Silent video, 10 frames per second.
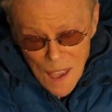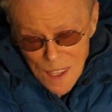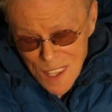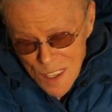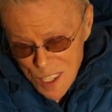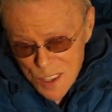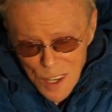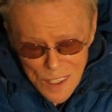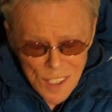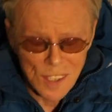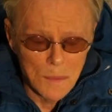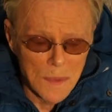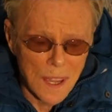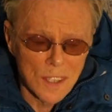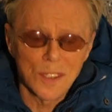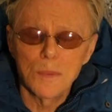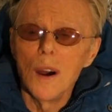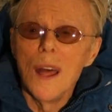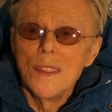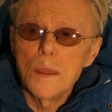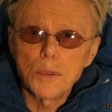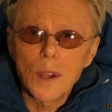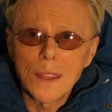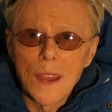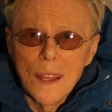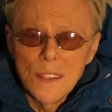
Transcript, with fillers: Znaczy trochę się mieści, bo na przykład